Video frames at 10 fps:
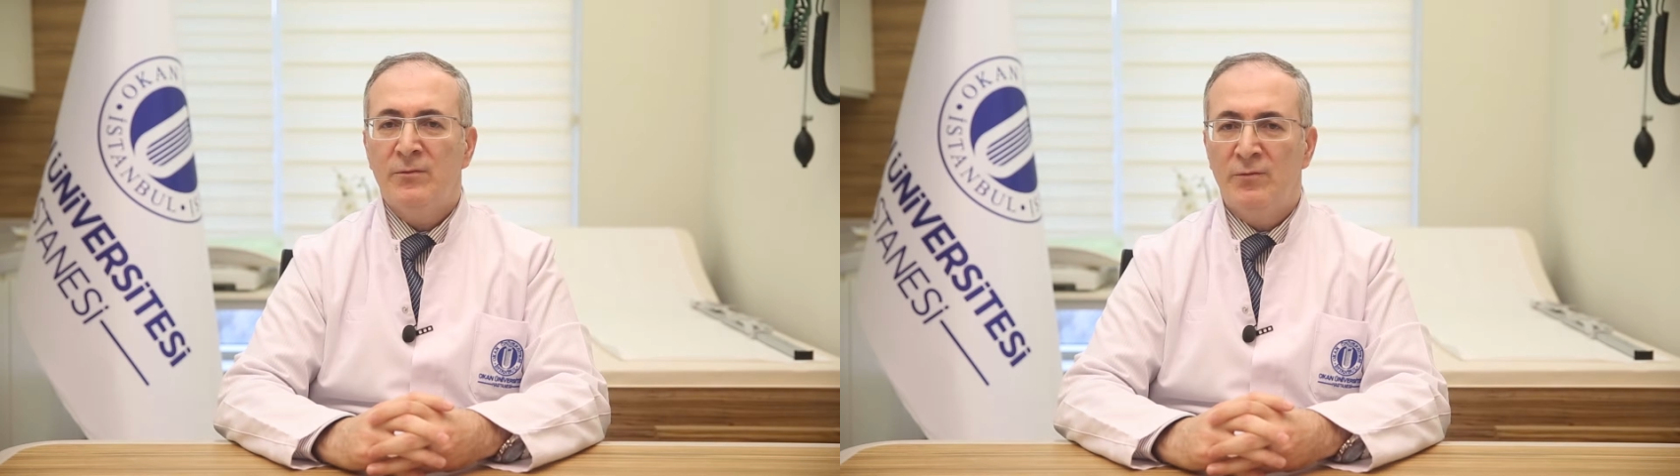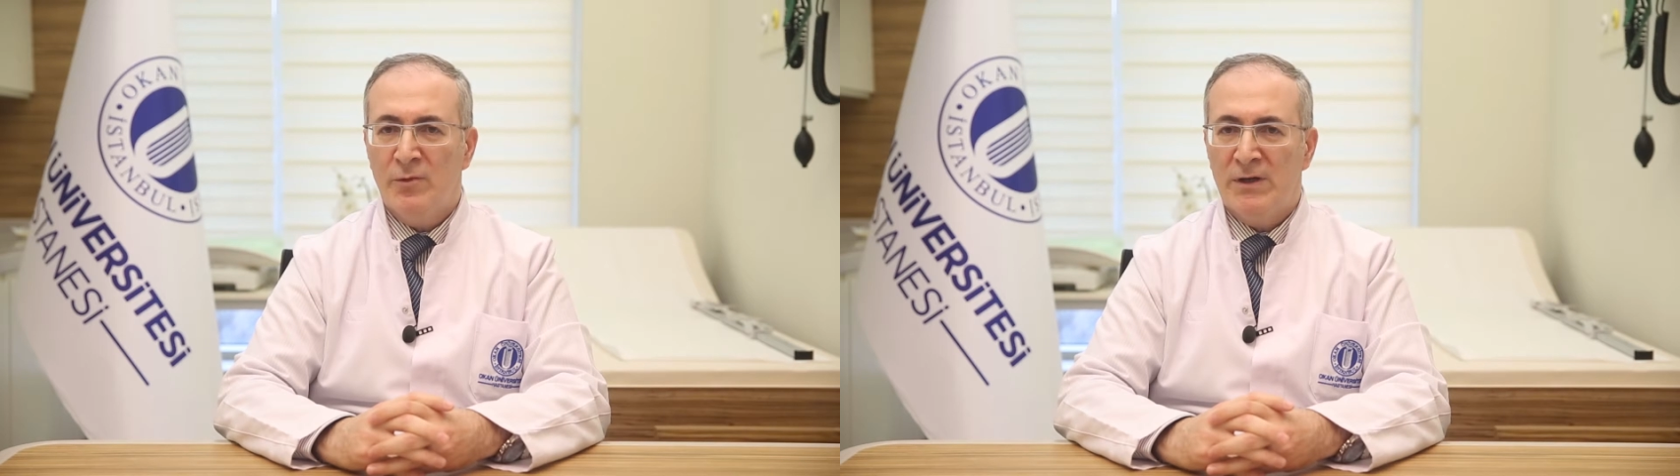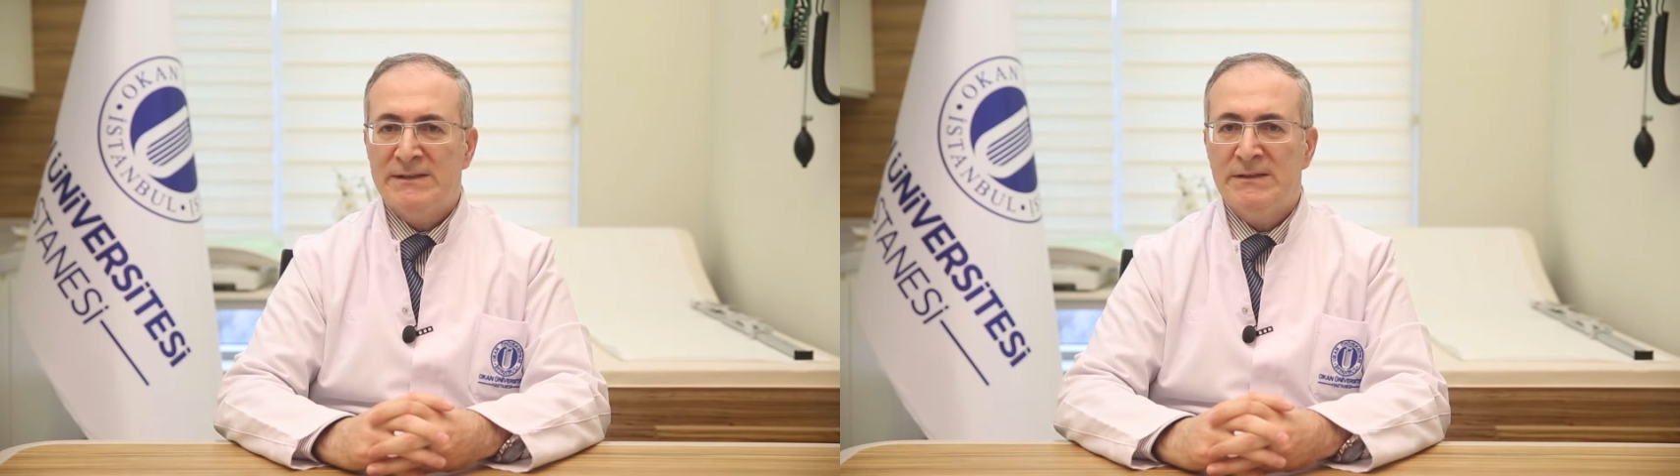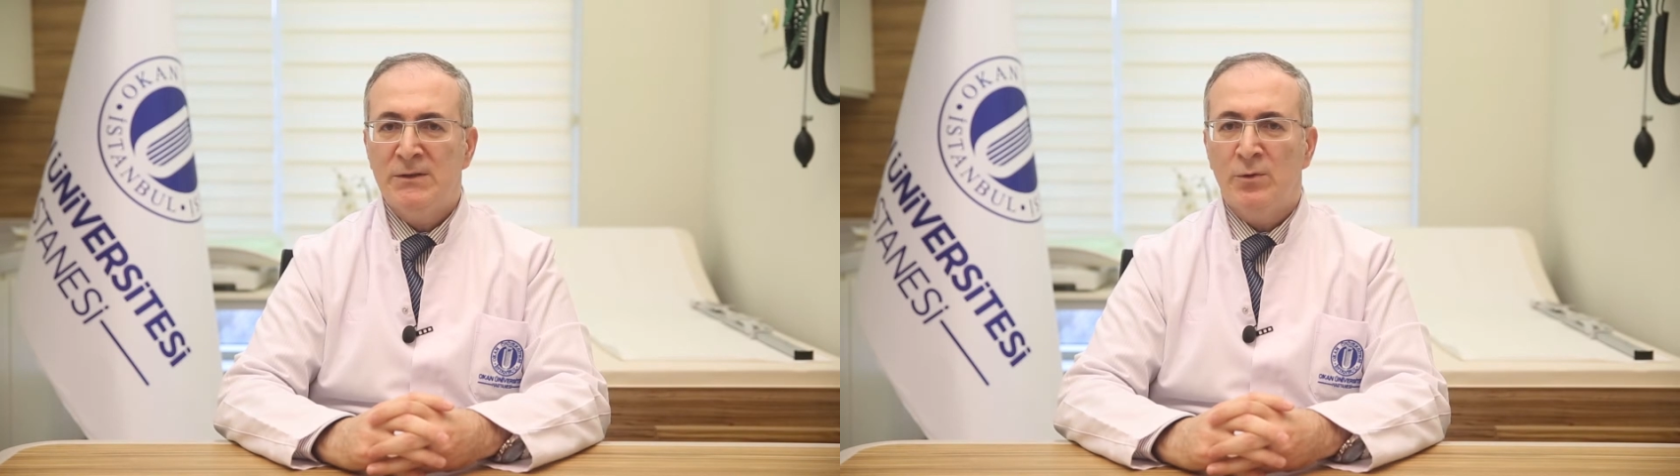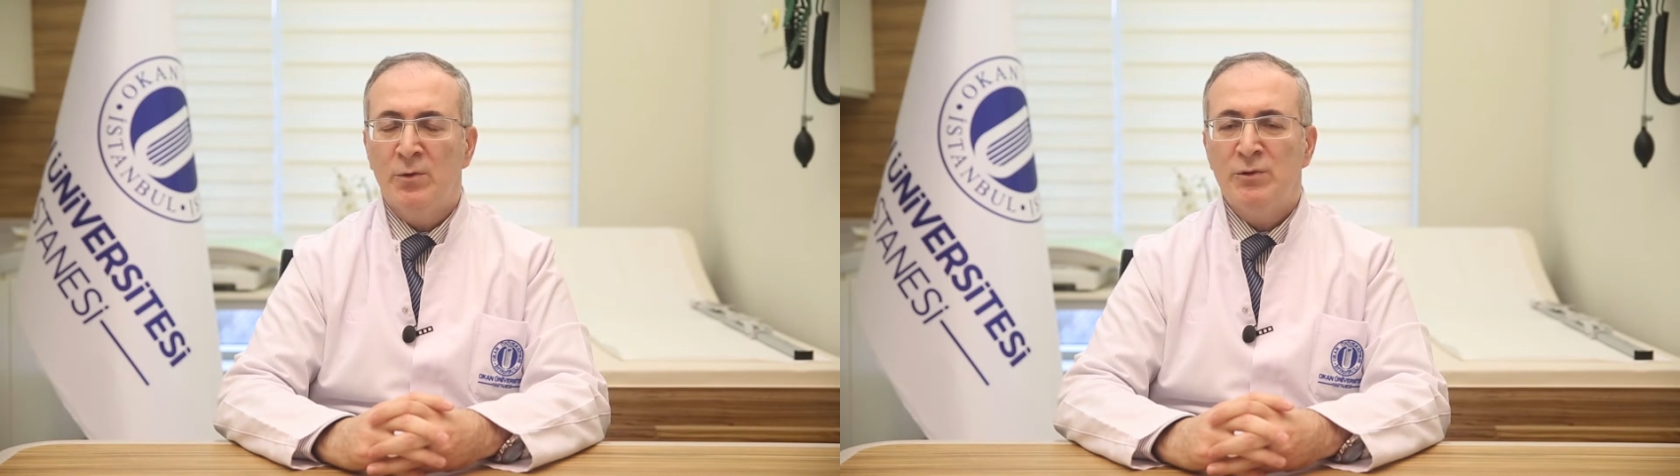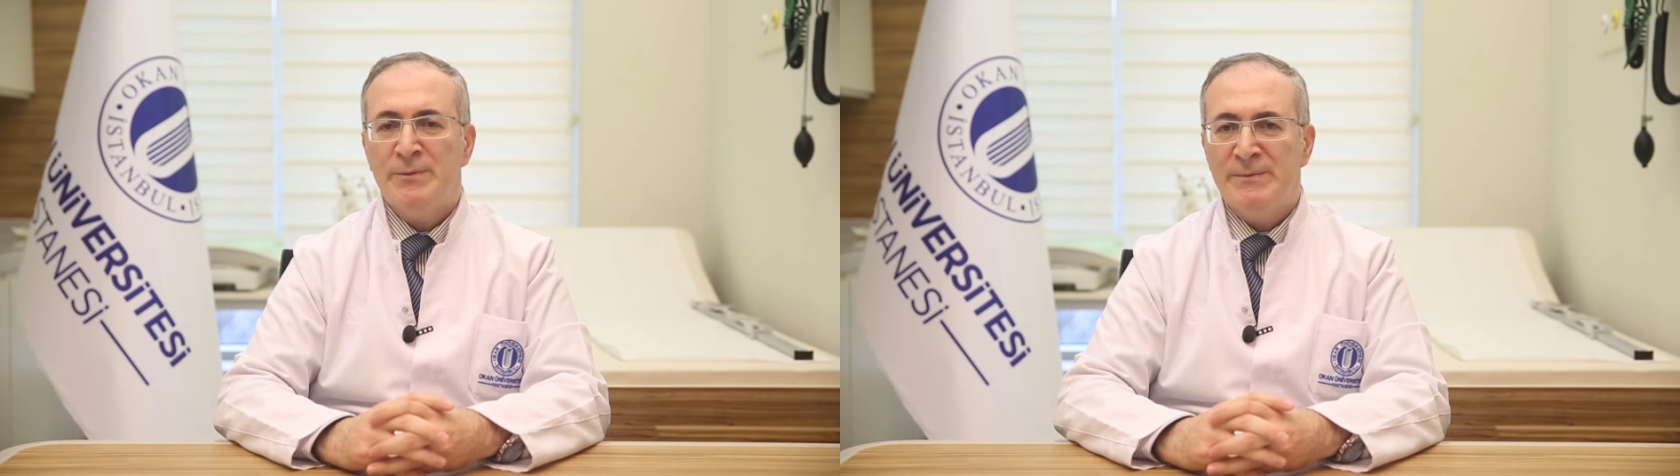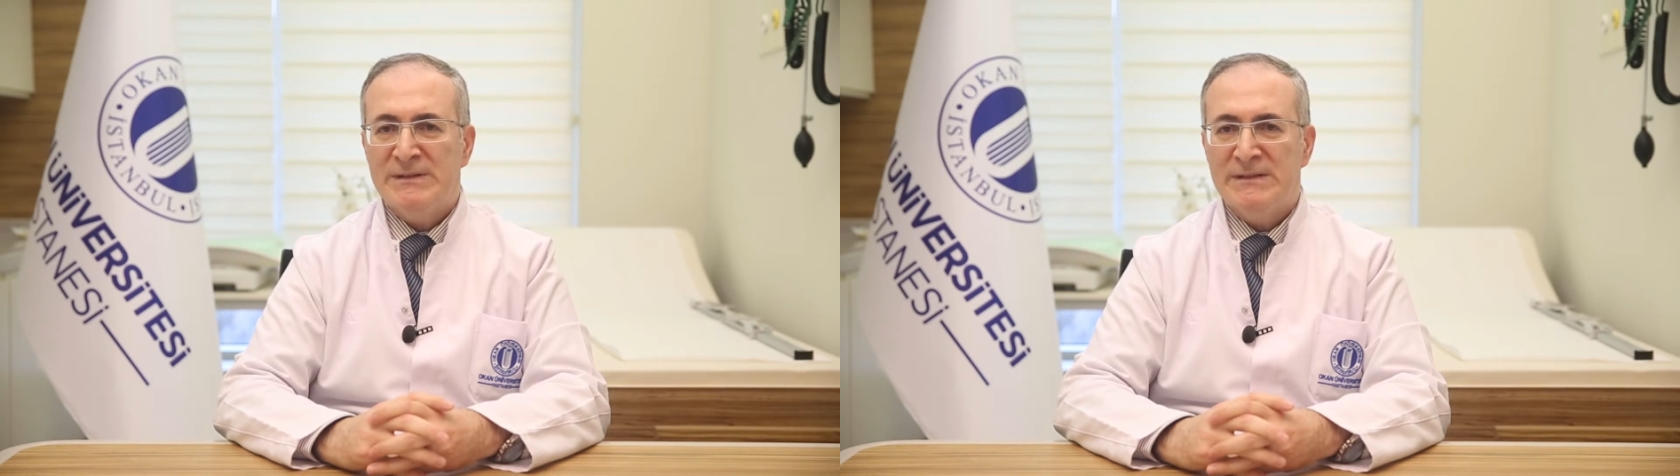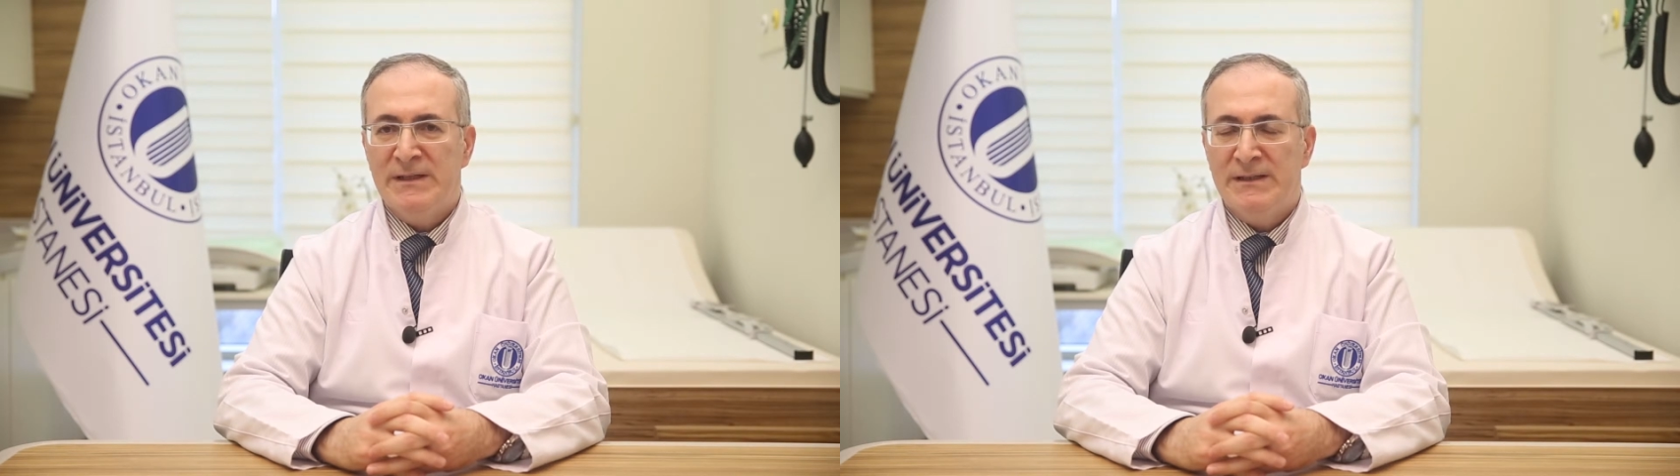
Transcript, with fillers: florasının oluşmaması